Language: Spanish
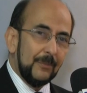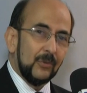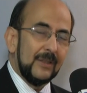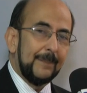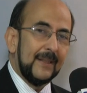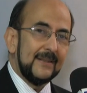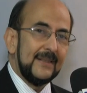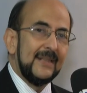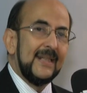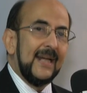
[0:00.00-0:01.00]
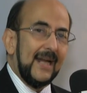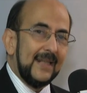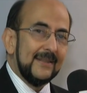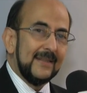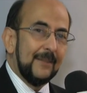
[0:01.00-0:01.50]
por otra parte
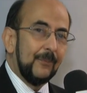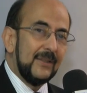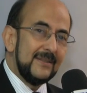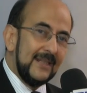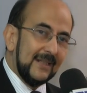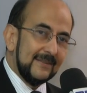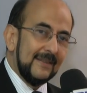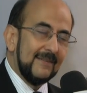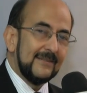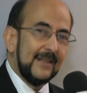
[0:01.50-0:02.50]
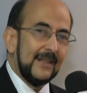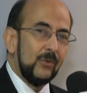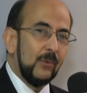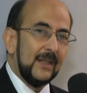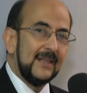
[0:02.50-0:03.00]
agentes de la policía que estaban cerca
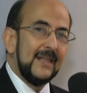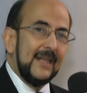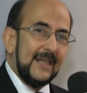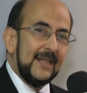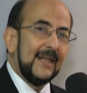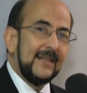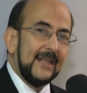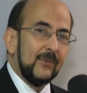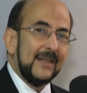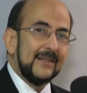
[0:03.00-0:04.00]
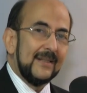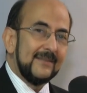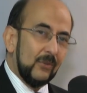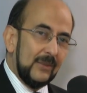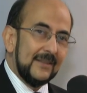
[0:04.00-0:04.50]
del lugar y que dieron al
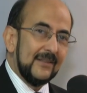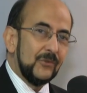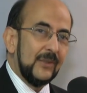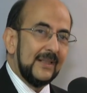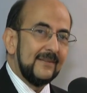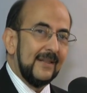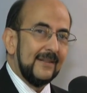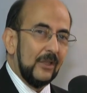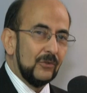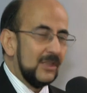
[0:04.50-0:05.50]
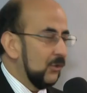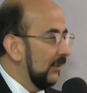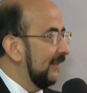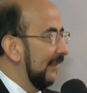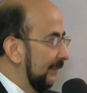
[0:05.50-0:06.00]
traste con intención inicial de los
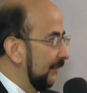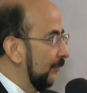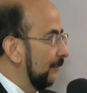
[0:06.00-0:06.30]
hechores del mismo.